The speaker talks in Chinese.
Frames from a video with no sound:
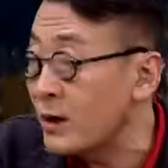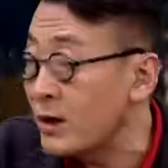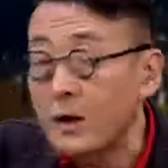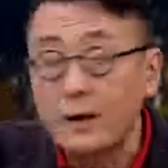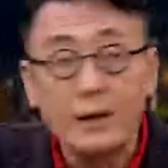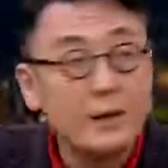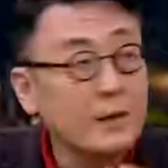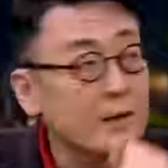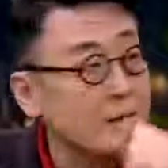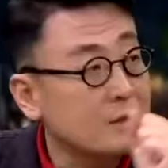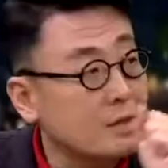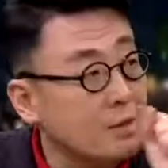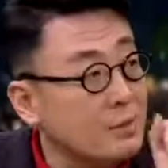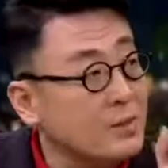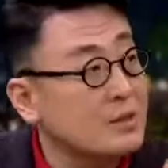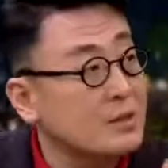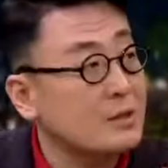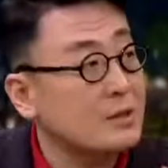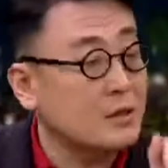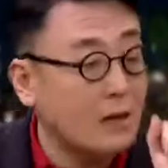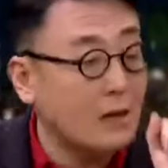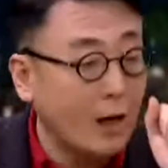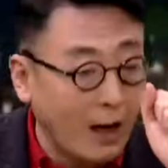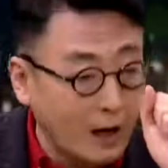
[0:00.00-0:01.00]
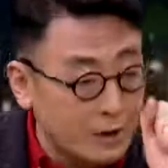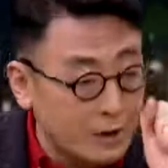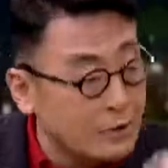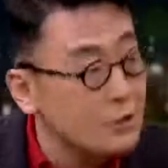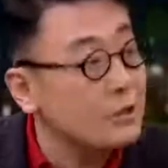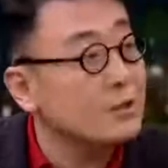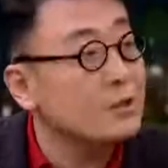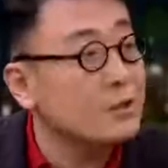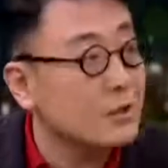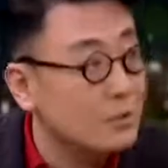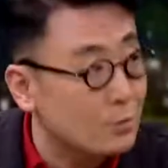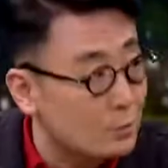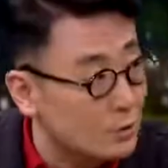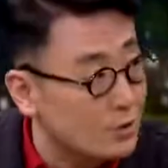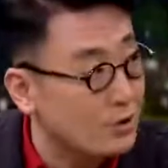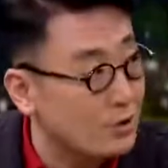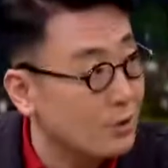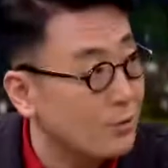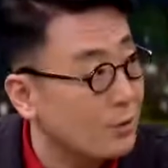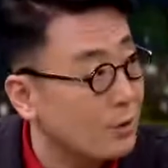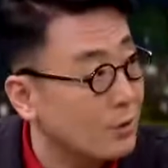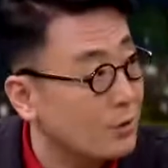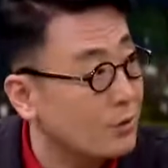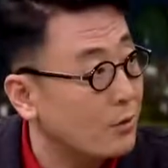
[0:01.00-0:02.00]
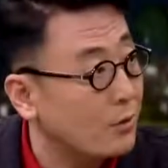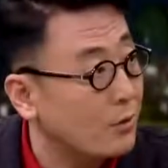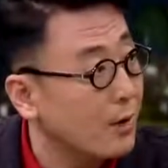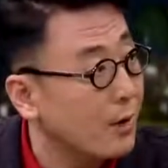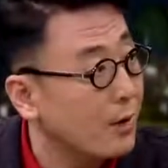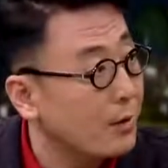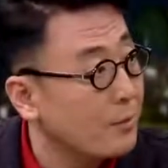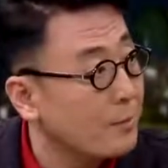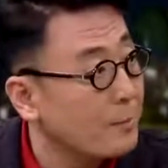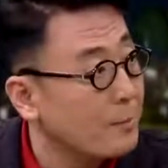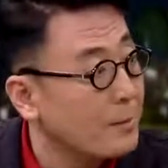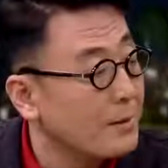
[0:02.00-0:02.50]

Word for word: 态。咱们假设这种情况的话，